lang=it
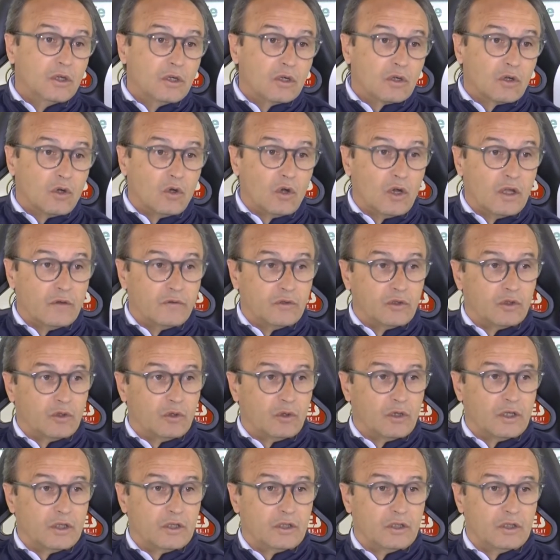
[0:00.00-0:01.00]
con la
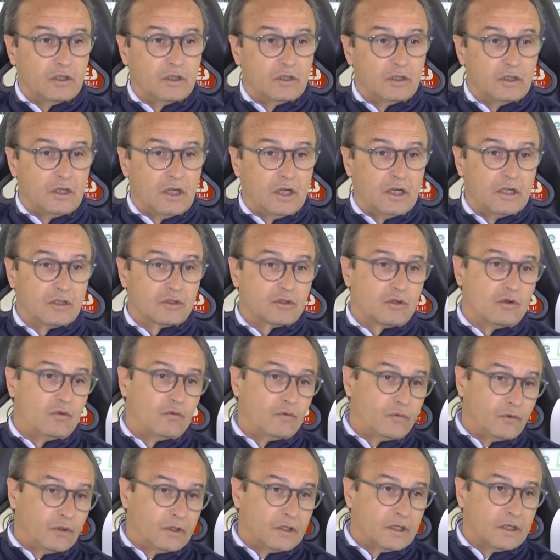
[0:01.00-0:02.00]
vittoria di, e la
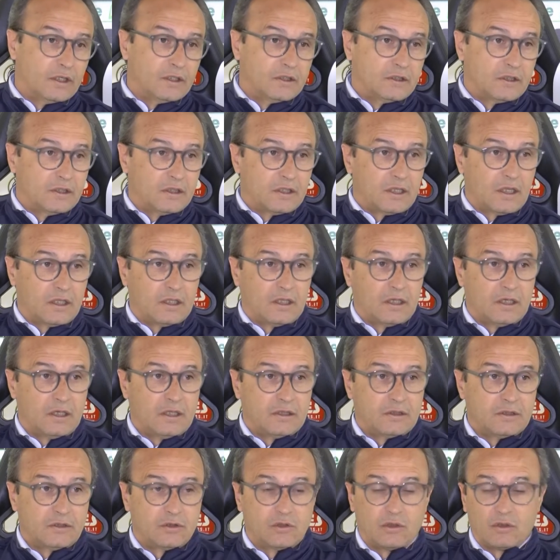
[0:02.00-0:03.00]
sconfitta di
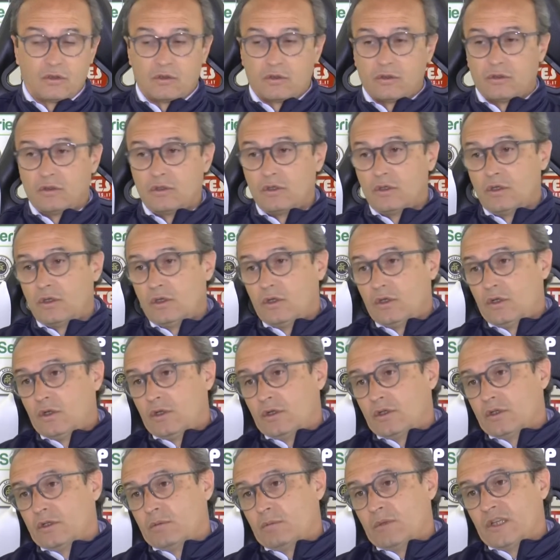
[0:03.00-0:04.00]
Cittadella si sono
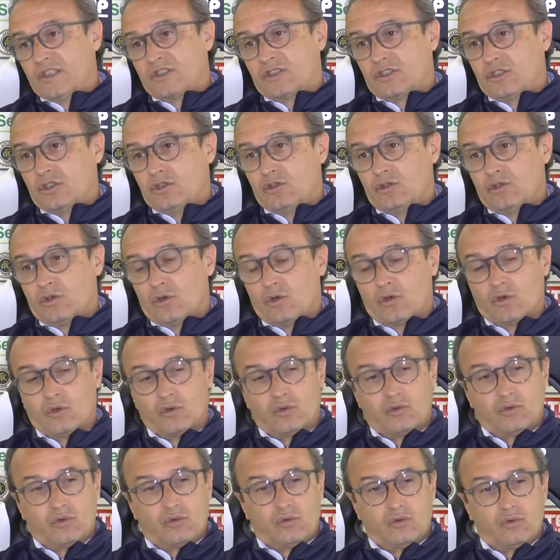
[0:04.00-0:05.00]
rimessi in gioco
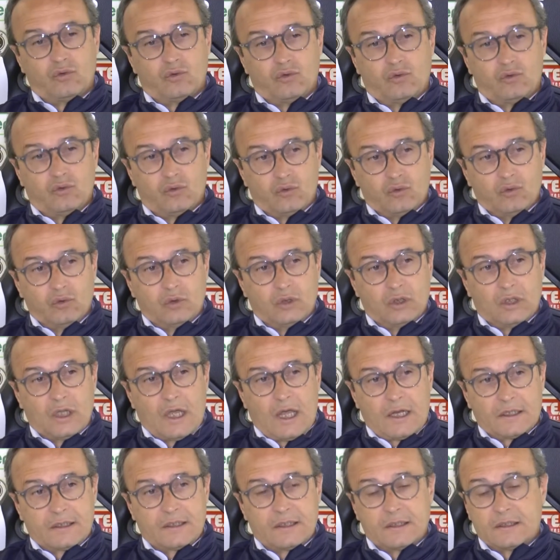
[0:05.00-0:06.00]
tut,
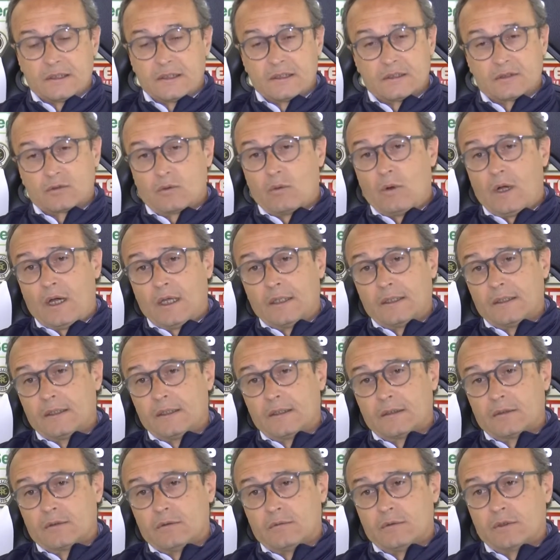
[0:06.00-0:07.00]
altre tre
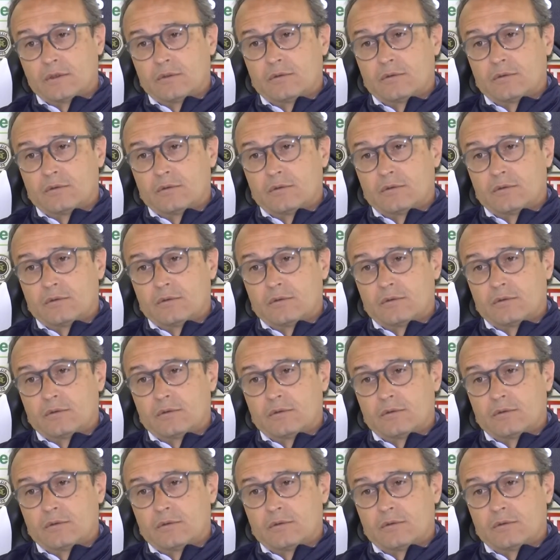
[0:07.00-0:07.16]
squadre ecco, per